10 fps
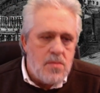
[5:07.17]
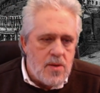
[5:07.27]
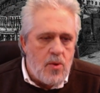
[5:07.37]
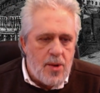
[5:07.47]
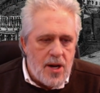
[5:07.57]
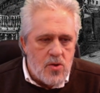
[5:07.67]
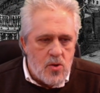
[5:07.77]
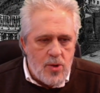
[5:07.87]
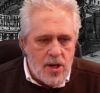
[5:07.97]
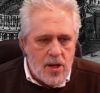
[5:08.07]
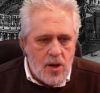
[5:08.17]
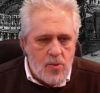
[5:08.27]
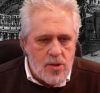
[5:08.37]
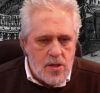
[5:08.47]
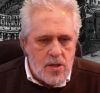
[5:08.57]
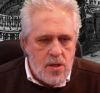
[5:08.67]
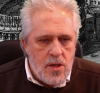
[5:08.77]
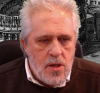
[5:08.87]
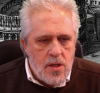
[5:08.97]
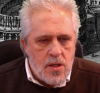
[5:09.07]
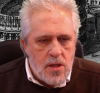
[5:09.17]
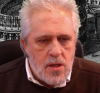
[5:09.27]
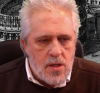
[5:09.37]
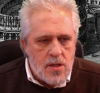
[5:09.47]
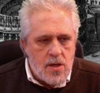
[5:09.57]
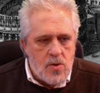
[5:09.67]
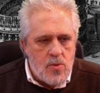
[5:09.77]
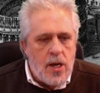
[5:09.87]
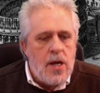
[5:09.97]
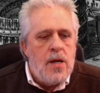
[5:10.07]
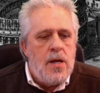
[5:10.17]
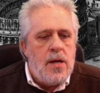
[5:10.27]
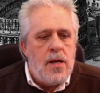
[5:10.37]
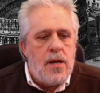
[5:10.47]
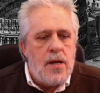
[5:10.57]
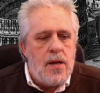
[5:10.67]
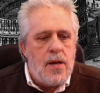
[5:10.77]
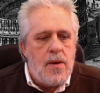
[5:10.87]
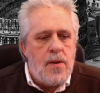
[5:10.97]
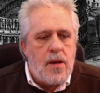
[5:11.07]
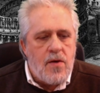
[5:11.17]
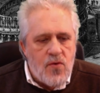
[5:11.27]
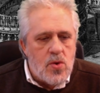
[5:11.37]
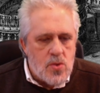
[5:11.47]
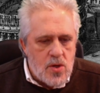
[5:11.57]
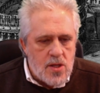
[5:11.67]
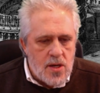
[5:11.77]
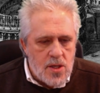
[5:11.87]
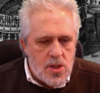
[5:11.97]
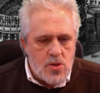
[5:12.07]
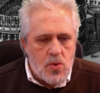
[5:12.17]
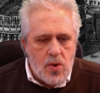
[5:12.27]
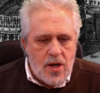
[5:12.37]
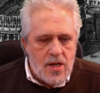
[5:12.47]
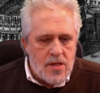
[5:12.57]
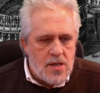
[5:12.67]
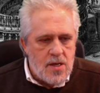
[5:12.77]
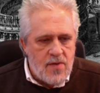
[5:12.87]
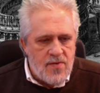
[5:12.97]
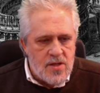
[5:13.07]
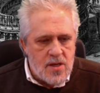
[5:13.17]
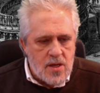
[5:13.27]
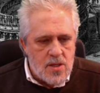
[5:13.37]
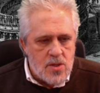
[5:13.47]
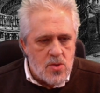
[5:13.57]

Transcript: stiamo parlando di mille chilometri da Roma, eh, che fu costruita nel 140 a.C.